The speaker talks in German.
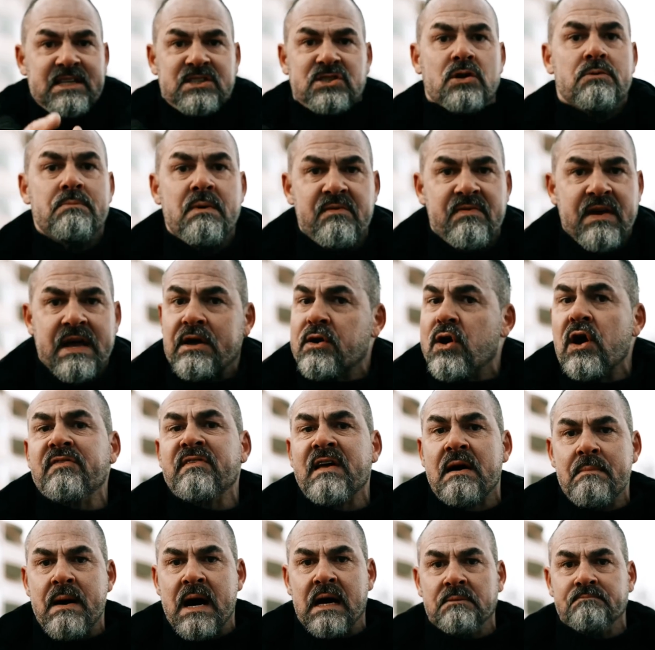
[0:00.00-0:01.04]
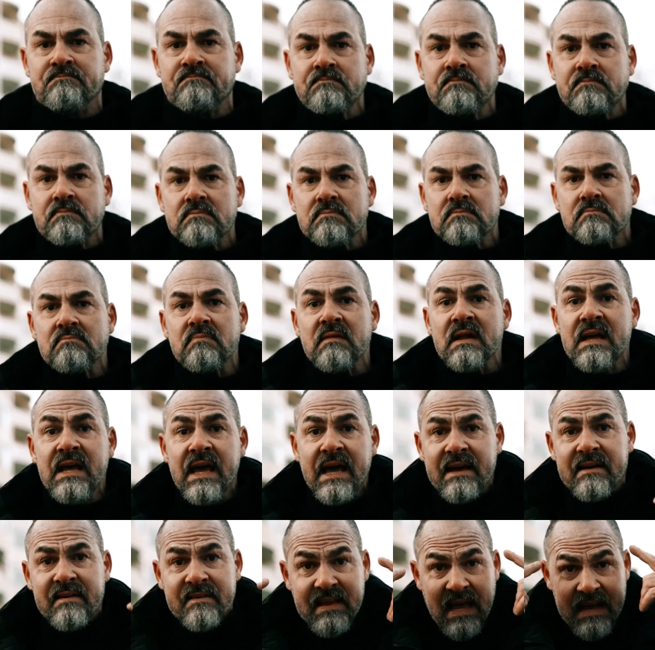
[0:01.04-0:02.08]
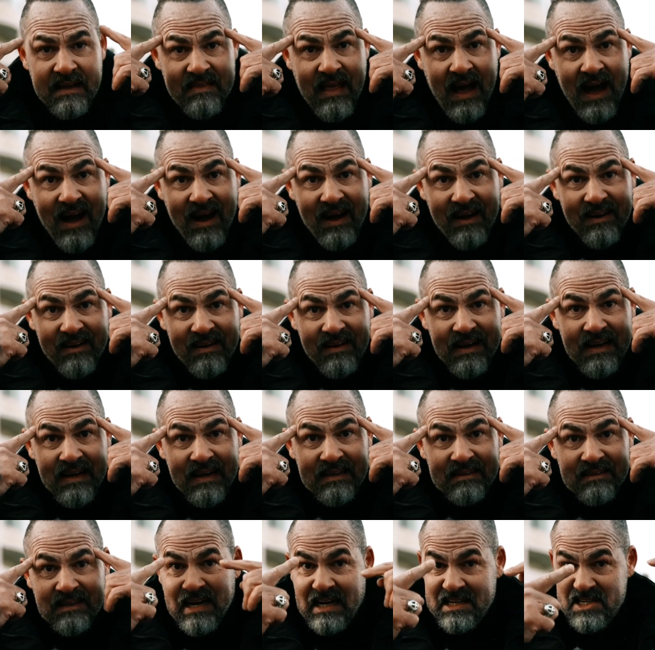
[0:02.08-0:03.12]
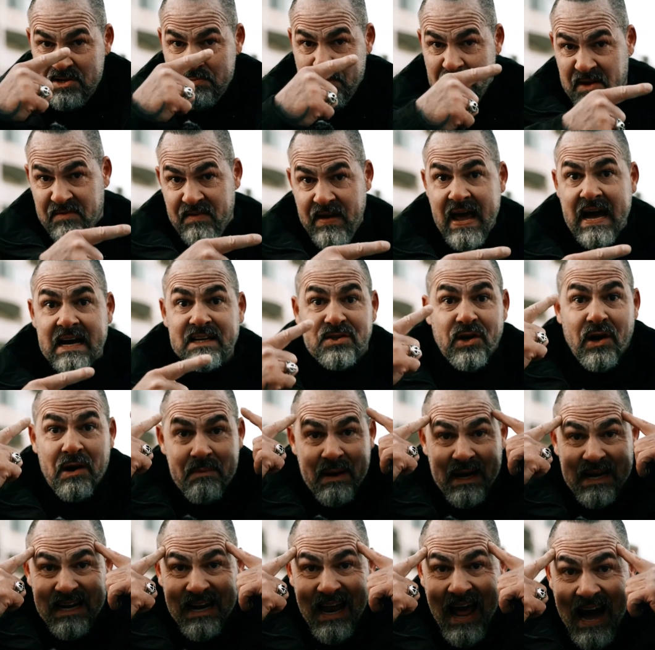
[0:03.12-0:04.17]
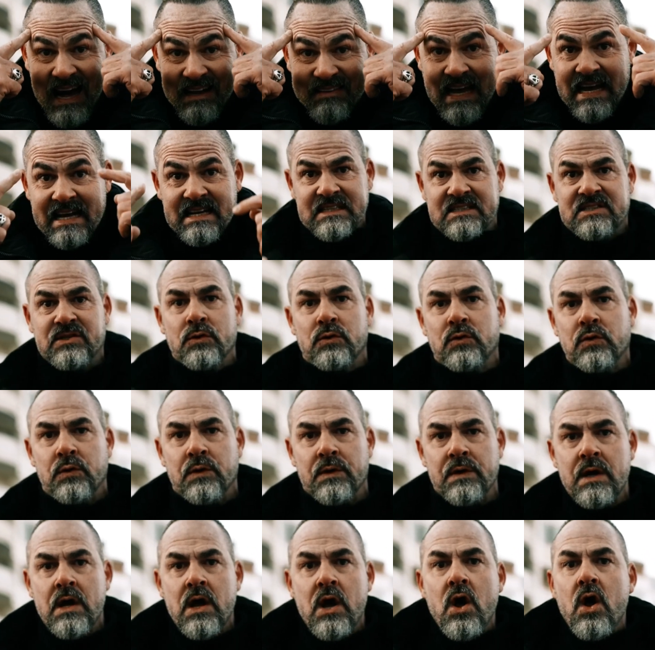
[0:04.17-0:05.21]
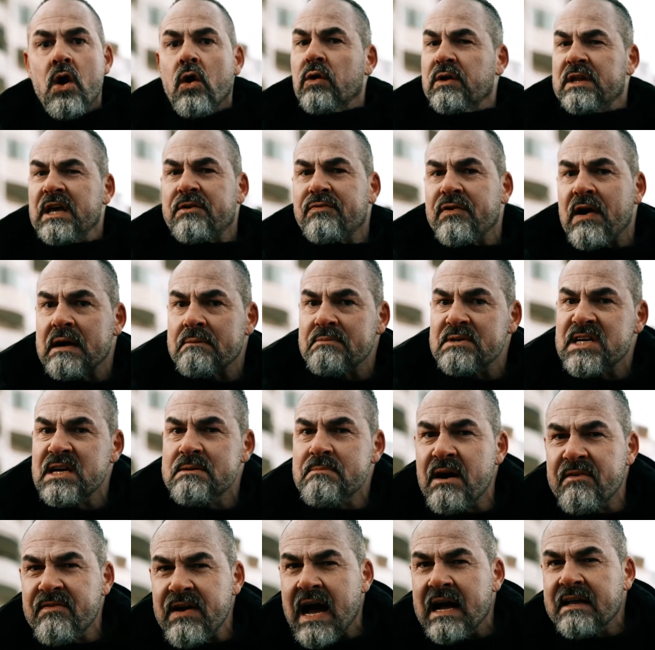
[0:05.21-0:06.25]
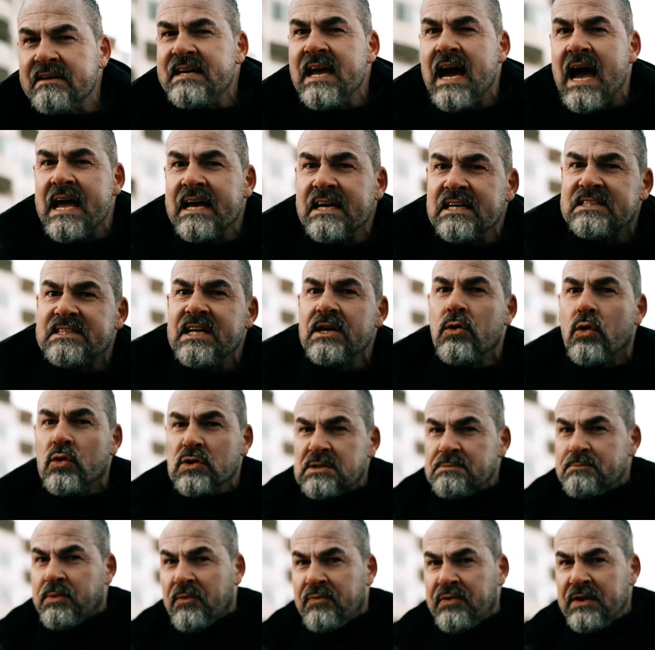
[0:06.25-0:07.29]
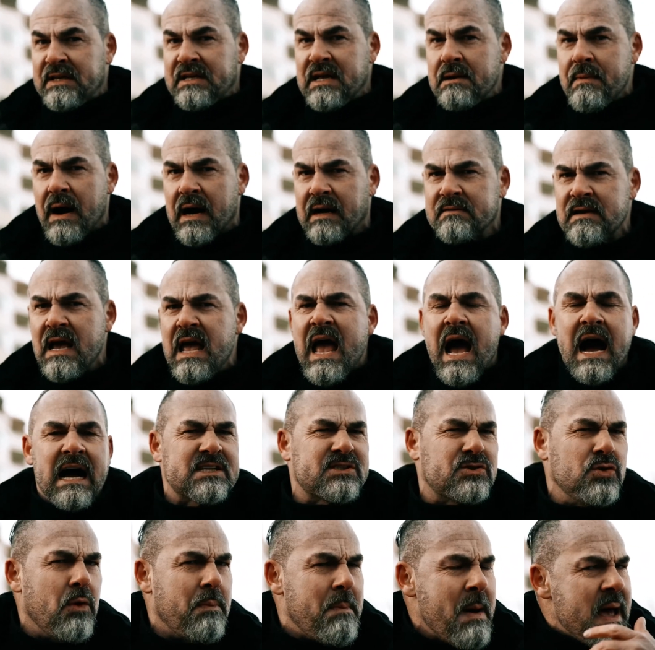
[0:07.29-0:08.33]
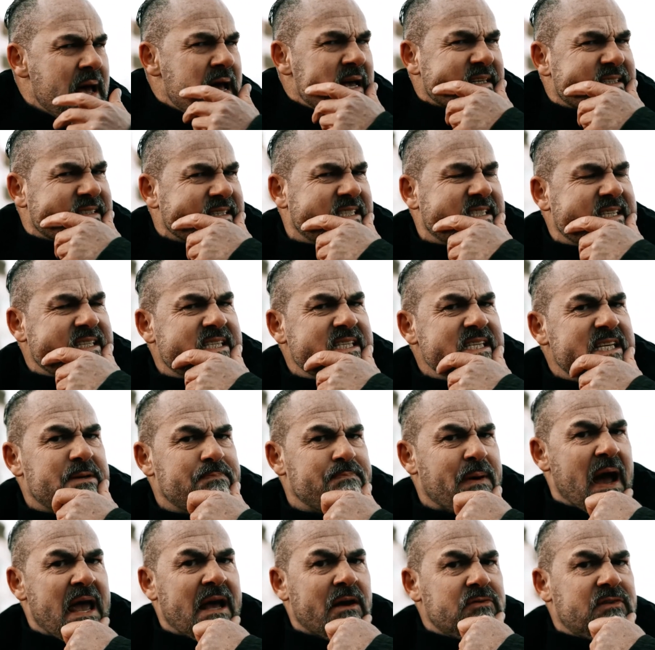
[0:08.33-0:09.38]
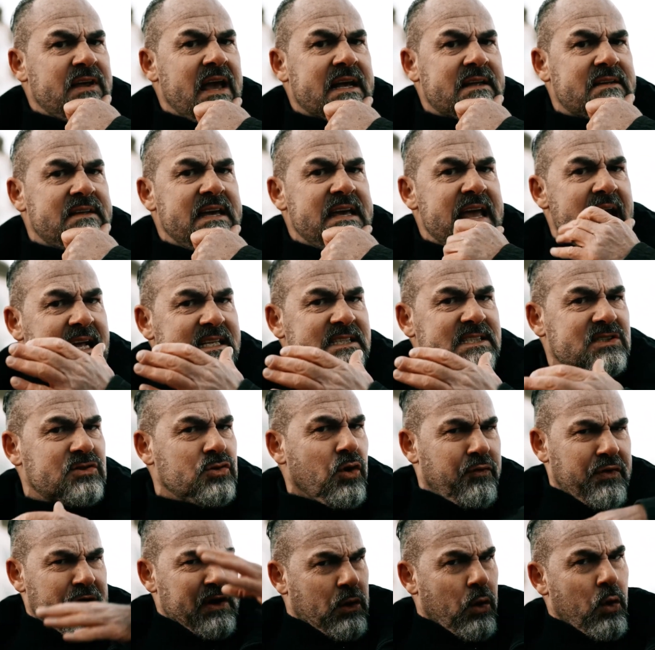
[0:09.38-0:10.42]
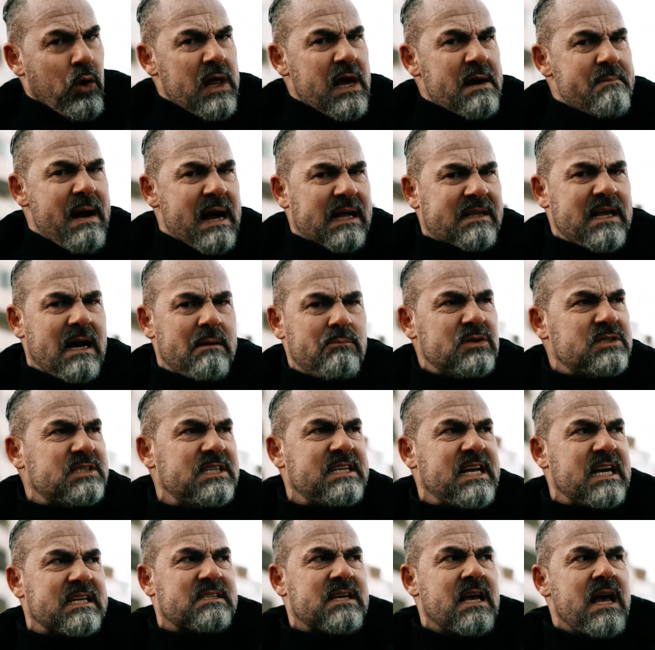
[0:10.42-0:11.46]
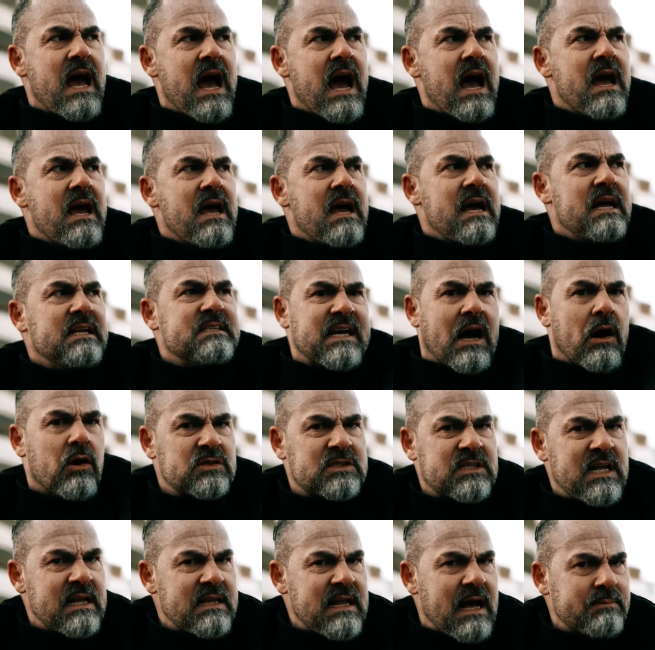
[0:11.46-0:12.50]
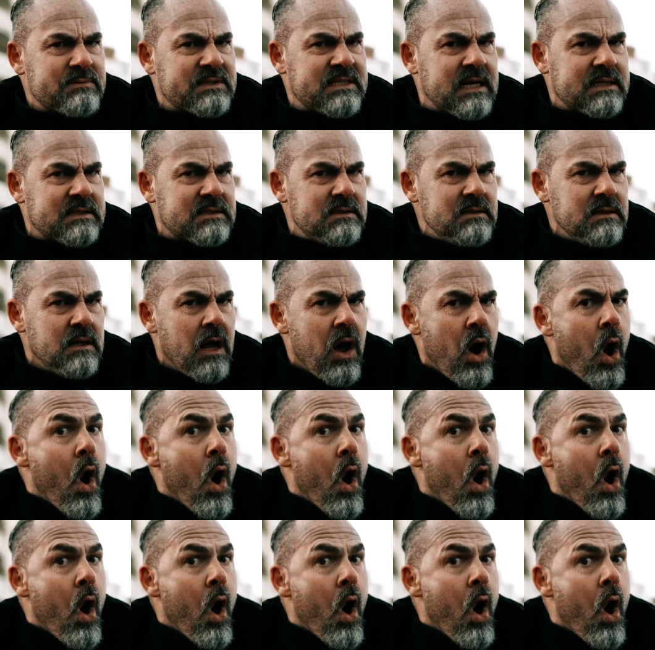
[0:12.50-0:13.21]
Richtung bewegen, könnt ihr machen. Ich denk nach. Das hat nicht mit quer, sondern mit Klardenken zu tun. Und ich frage mich immer, wer hat hier eigentlich den großen Profit gemacht? Ach so, ist es nicht BioNTech, die jetzt so viel Kohle gemacht haben und sich jetzt ins Ausland absetzen?